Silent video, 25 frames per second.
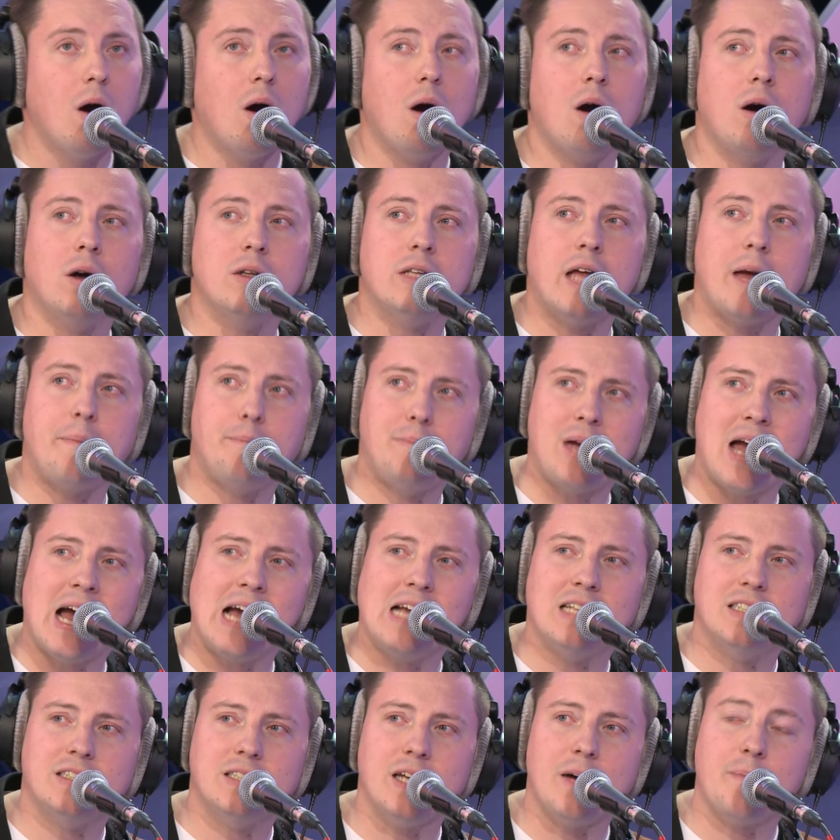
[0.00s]
Он
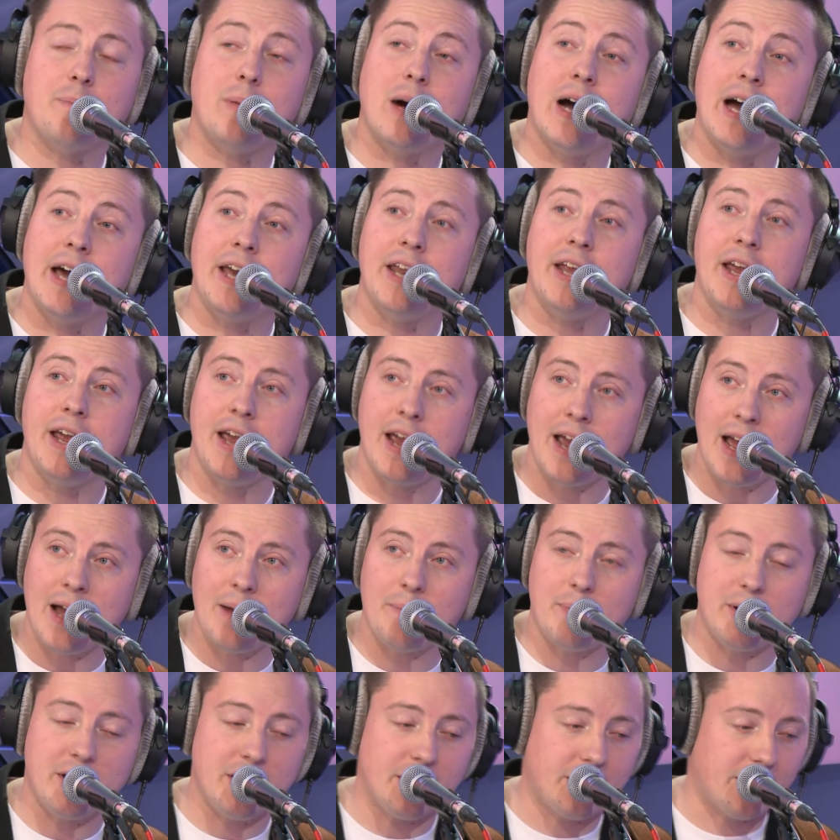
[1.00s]
опять за
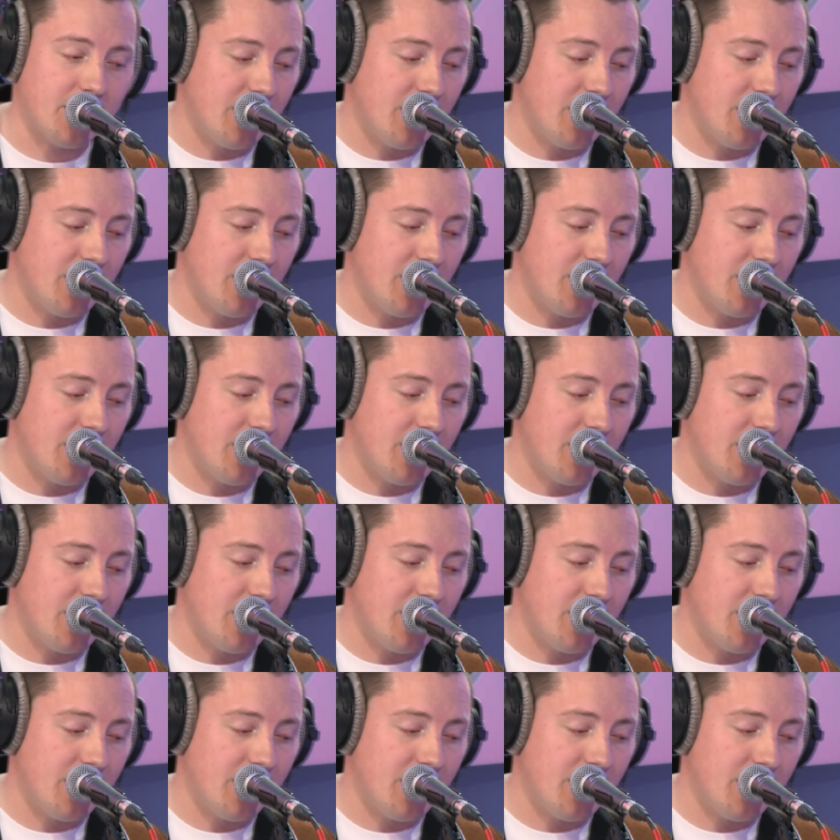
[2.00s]
поребрик,